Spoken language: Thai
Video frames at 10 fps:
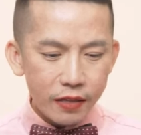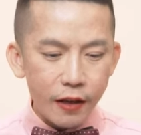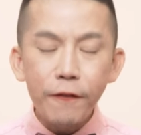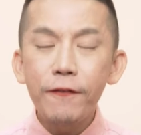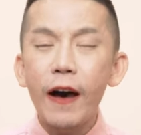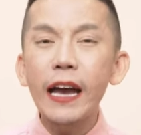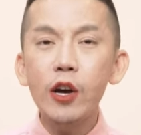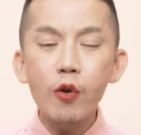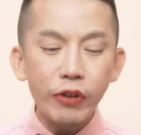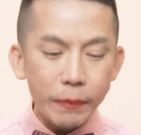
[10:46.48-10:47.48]
the
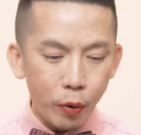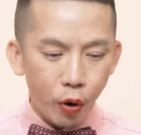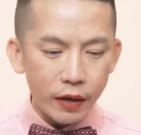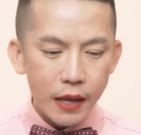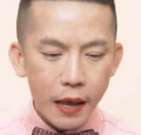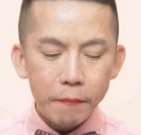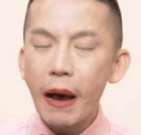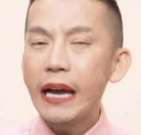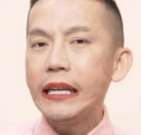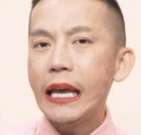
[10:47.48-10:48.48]
final report
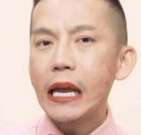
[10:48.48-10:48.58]
by the